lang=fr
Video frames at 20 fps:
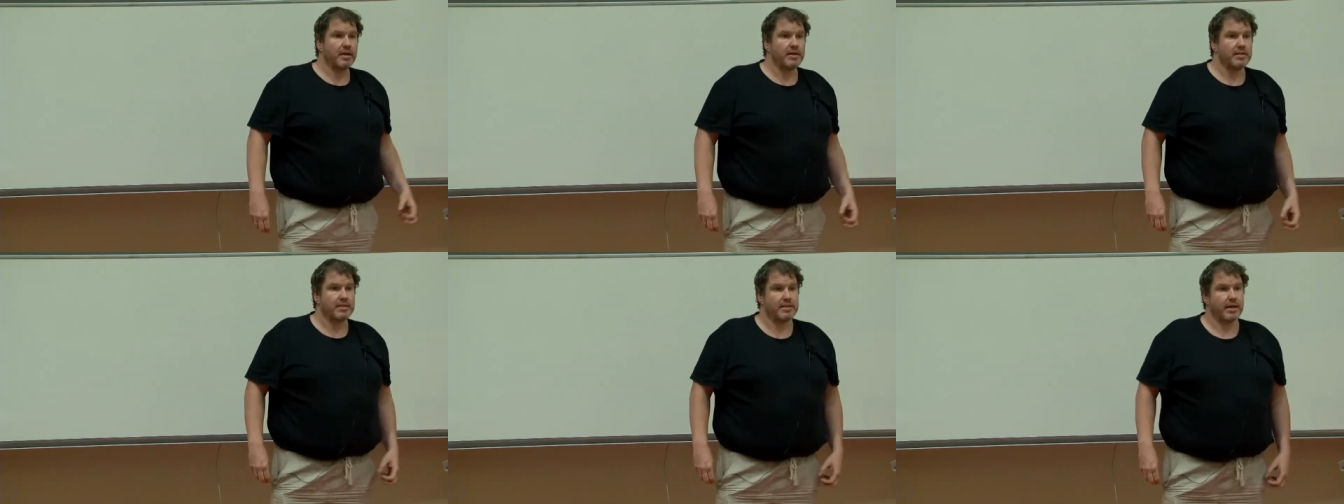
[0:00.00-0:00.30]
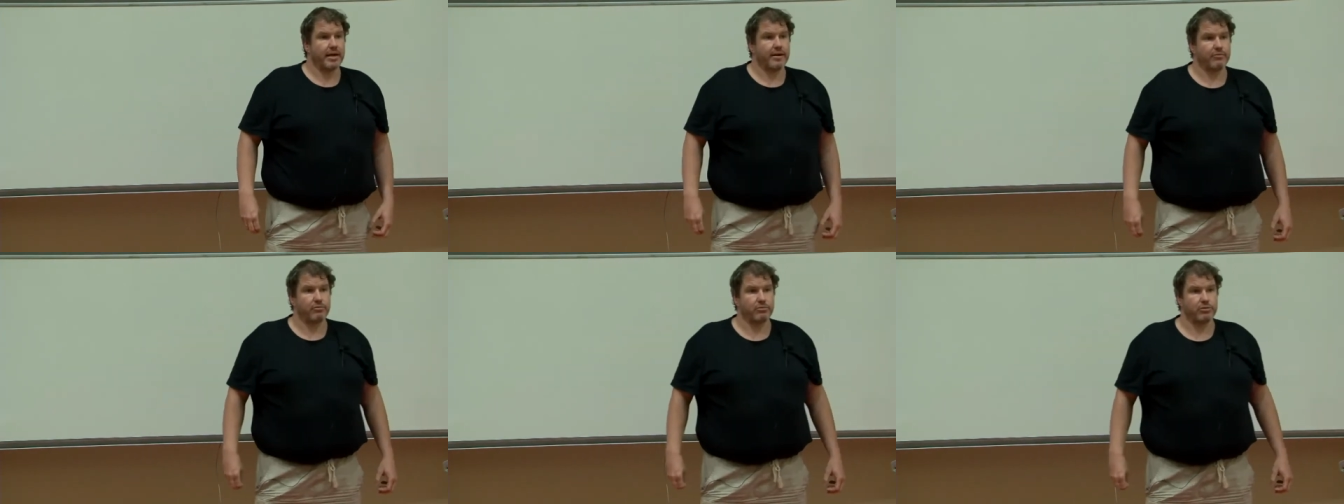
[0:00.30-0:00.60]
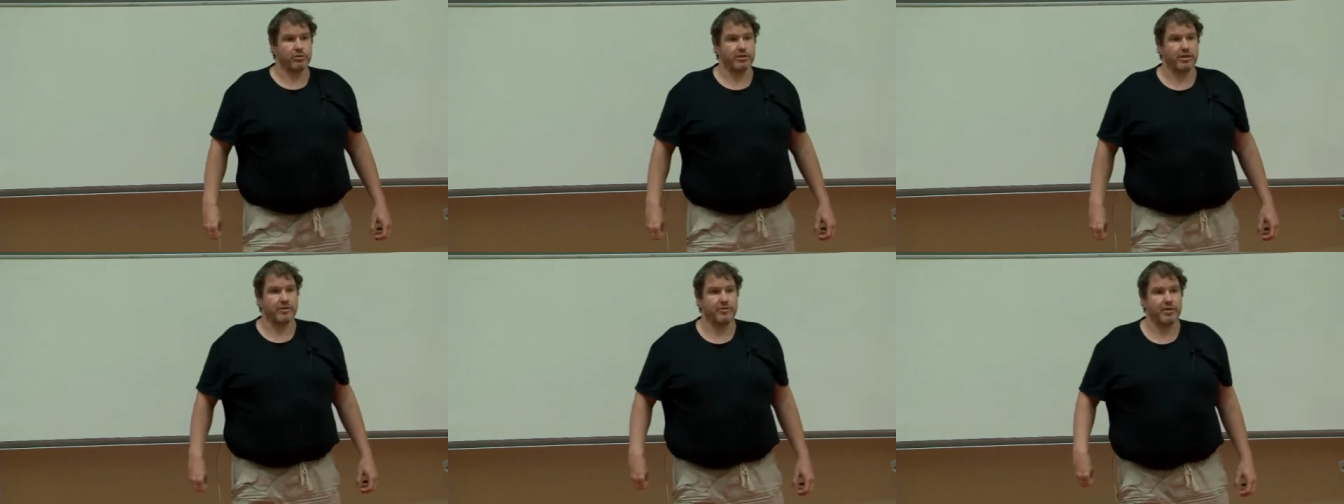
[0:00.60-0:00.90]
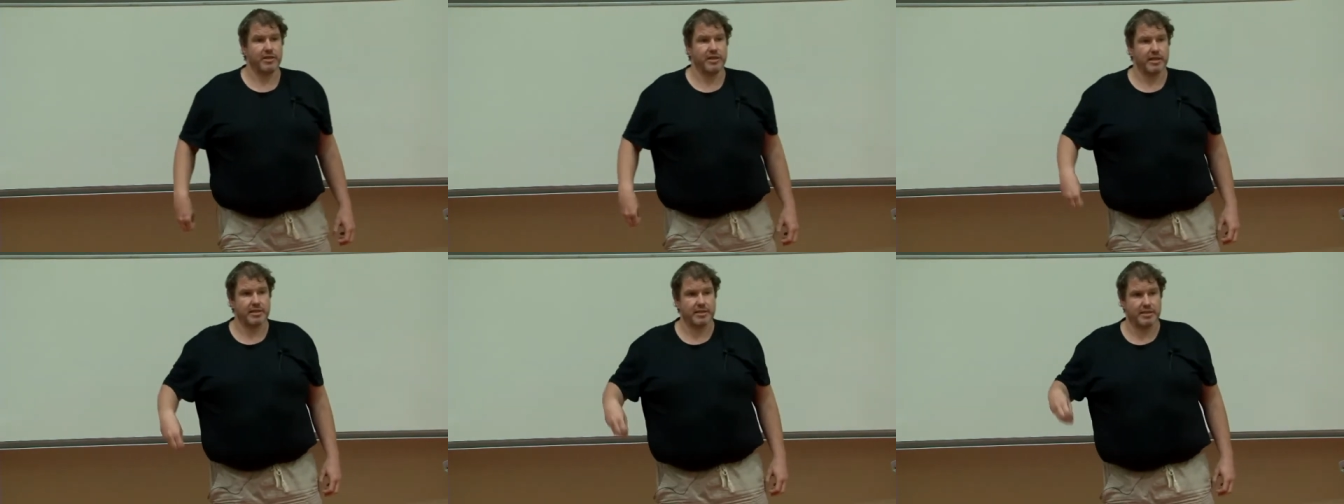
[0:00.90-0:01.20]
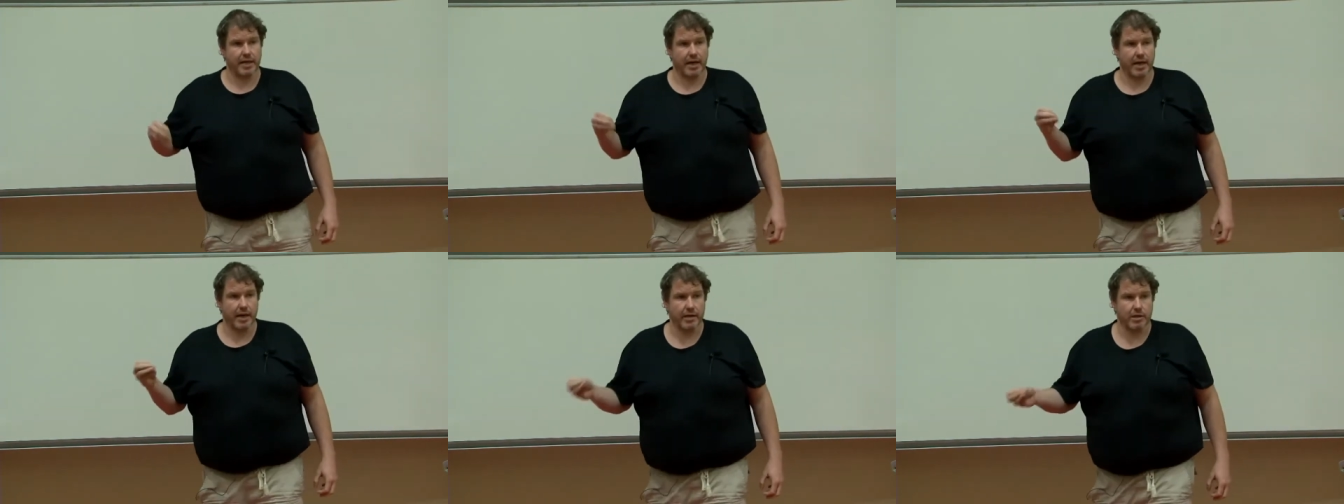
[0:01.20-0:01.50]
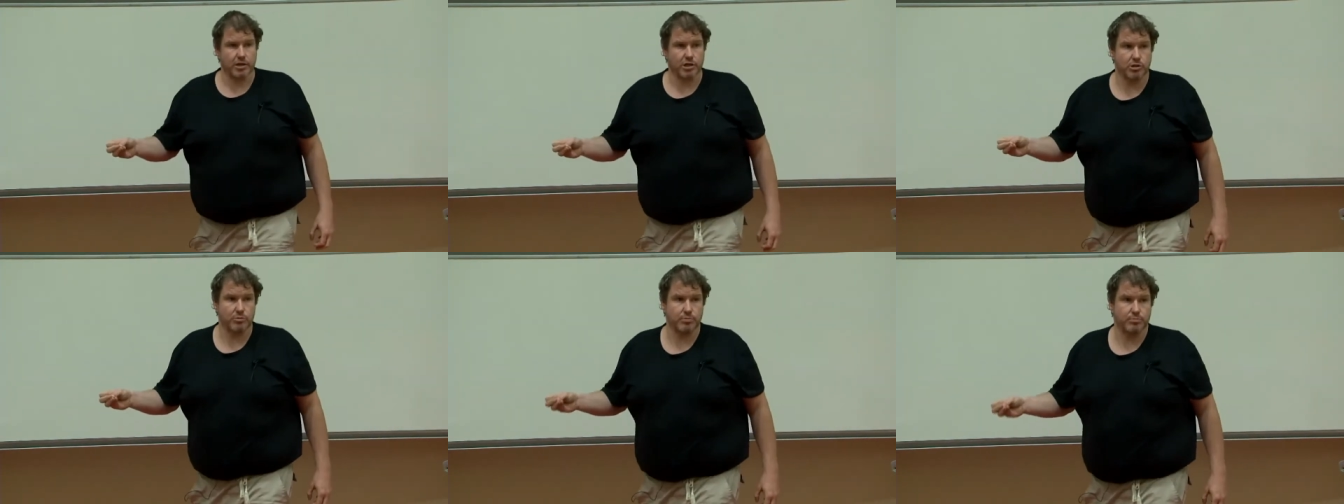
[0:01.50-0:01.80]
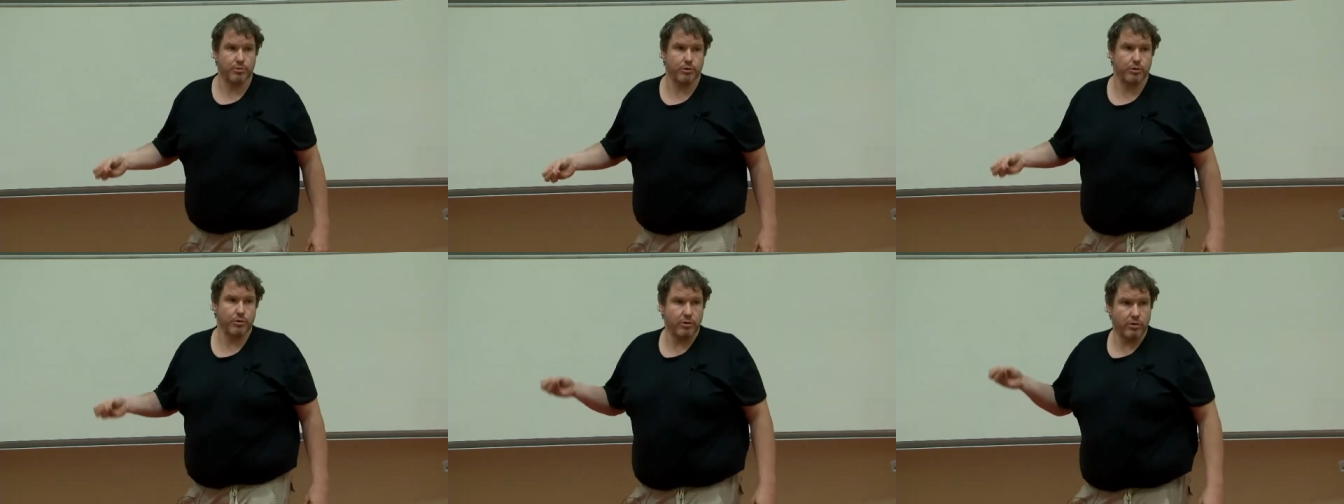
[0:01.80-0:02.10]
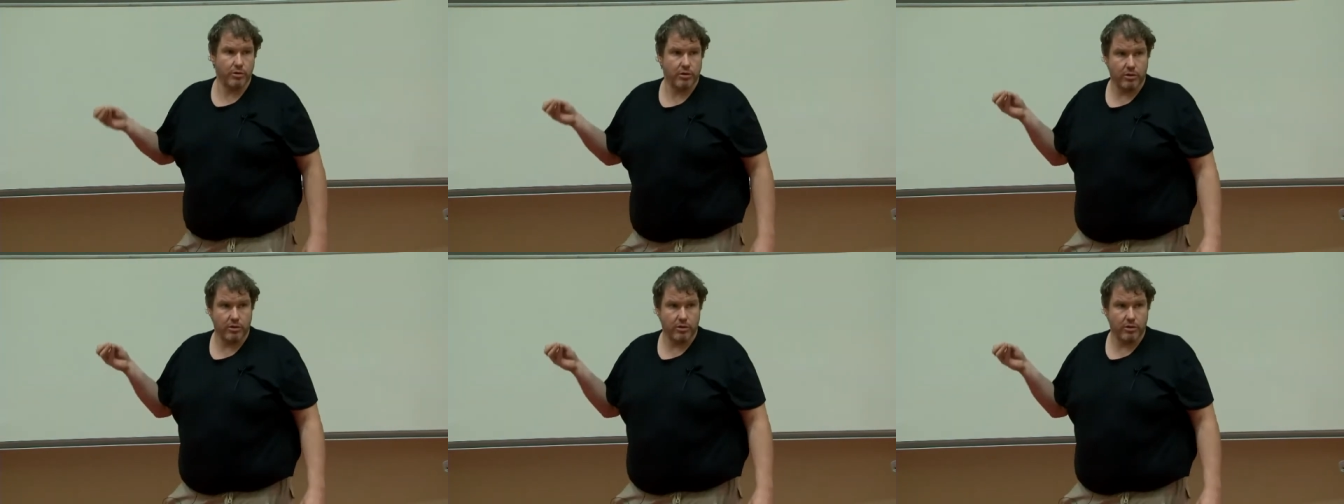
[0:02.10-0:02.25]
C'est à vous de définir ça, je peux